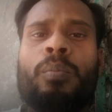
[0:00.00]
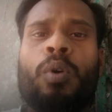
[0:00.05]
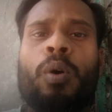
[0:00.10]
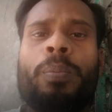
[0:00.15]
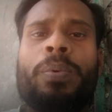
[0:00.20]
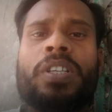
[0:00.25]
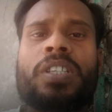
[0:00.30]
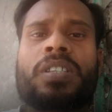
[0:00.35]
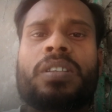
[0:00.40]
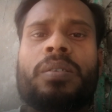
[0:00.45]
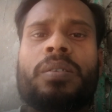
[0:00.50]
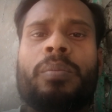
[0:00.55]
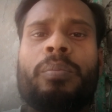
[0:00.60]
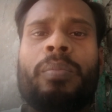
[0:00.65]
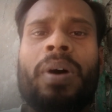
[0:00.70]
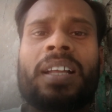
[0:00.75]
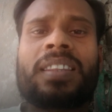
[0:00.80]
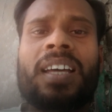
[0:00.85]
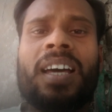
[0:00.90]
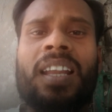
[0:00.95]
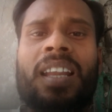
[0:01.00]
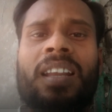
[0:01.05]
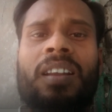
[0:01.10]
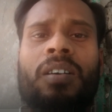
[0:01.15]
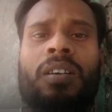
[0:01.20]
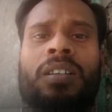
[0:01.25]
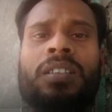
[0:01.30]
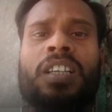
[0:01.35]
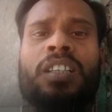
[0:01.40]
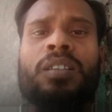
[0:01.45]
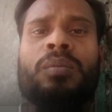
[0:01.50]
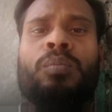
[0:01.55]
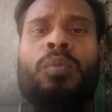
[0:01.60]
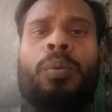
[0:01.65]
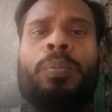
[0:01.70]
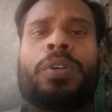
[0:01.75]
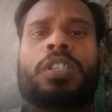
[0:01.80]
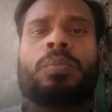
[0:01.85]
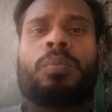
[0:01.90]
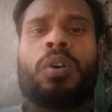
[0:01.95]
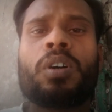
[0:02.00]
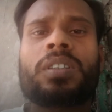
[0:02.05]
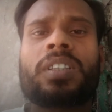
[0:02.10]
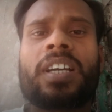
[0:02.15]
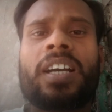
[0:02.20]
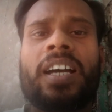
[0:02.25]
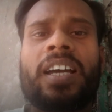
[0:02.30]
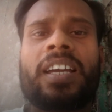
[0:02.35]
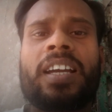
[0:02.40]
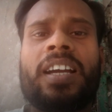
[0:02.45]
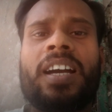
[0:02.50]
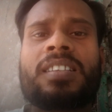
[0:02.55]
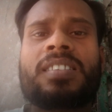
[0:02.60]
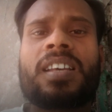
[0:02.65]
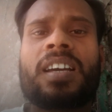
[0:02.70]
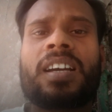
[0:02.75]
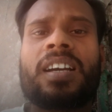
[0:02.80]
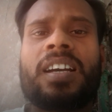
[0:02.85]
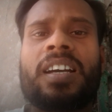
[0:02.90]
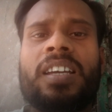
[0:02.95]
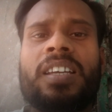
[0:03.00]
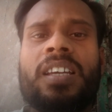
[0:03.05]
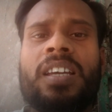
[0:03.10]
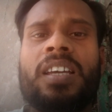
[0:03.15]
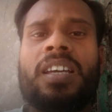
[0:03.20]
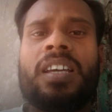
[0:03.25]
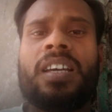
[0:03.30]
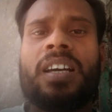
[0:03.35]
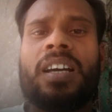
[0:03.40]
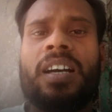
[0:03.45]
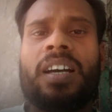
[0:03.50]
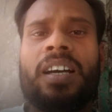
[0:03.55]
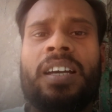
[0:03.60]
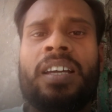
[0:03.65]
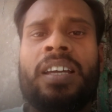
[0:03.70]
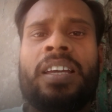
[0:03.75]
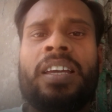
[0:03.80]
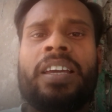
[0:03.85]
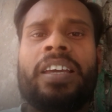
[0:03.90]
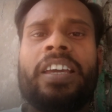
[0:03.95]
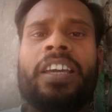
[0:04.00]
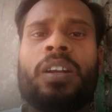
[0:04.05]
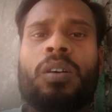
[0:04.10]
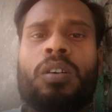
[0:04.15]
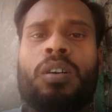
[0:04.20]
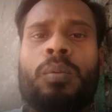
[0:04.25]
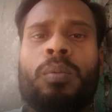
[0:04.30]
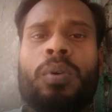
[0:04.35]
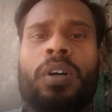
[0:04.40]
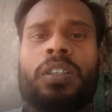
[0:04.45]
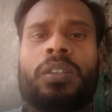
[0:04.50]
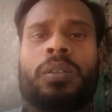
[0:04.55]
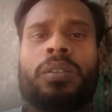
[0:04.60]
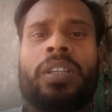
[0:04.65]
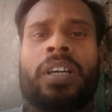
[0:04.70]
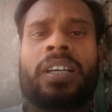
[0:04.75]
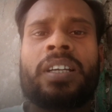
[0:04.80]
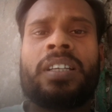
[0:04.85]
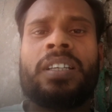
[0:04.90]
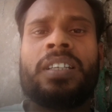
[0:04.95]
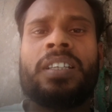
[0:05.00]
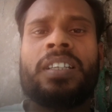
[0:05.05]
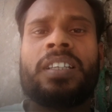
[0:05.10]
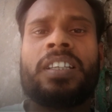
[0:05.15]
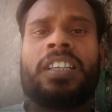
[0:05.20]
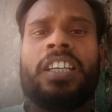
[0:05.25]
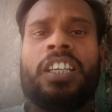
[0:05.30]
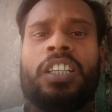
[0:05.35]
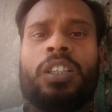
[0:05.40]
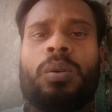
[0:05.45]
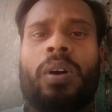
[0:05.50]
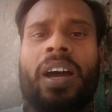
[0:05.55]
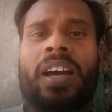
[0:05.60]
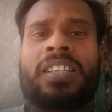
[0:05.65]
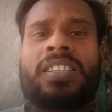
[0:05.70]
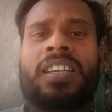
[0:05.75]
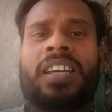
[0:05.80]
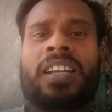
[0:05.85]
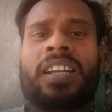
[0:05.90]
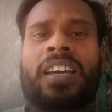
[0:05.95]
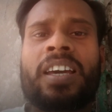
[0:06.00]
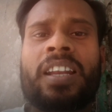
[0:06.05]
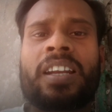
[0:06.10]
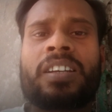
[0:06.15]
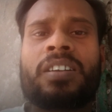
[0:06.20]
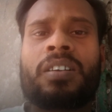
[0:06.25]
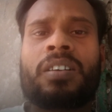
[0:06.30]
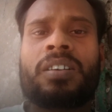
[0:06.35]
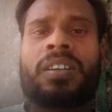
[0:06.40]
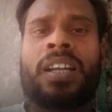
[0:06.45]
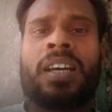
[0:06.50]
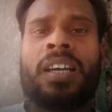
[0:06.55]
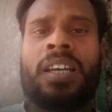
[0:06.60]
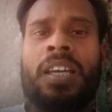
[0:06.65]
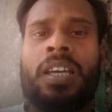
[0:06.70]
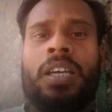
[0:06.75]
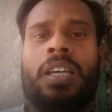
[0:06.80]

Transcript: মফিজ মাতাল অর্থাৎ মফিজ মদ খায় গাঁজা খায় হ্যাঁ এরকম হয়তো দেখেননি কিন্তু আজকের ক্যারেক্টারটা